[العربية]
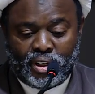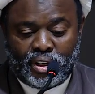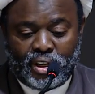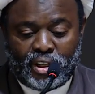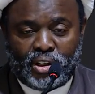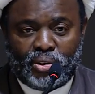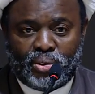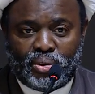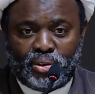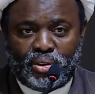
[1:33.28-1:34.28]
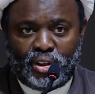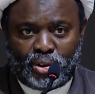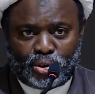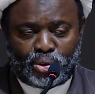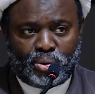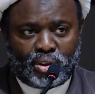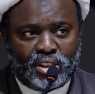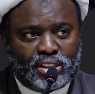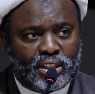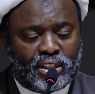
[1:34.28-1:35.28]
na hilo ni kwa shukurani
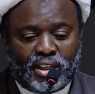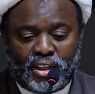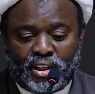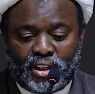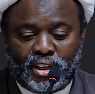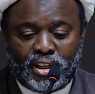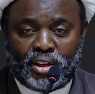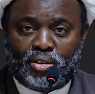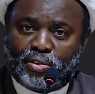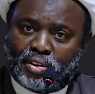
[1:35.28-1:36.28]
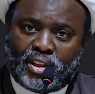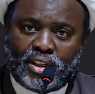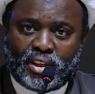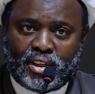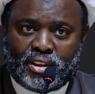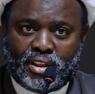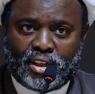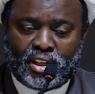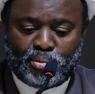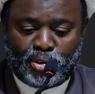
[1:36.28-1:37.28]
zake na kwa fadhila za
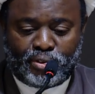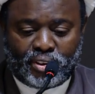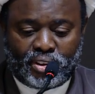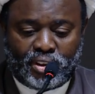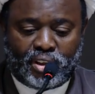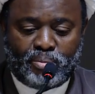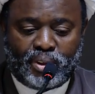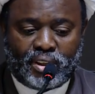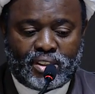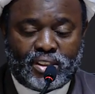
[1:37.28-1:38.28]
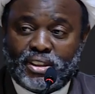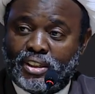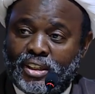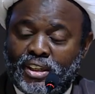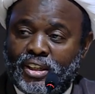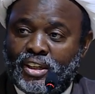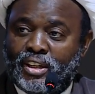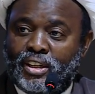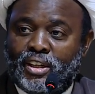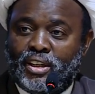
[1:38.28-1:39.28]
Abulfadhl Al-Abbas.
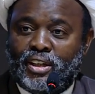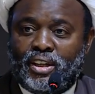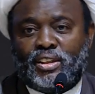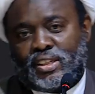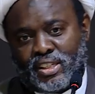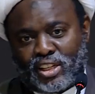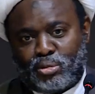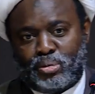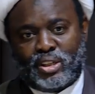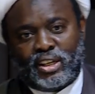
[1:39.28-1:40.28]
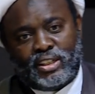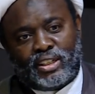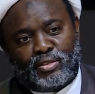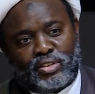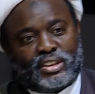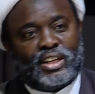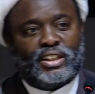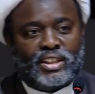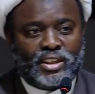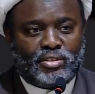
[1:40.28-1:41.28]
La tastaghrib bidhalika
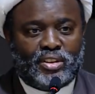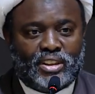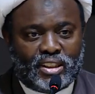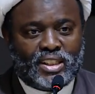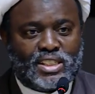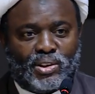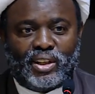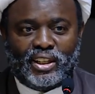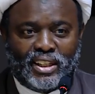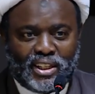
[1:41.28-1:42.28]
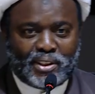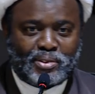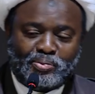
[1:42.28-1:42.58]
fadhalika fatilka sawahiliya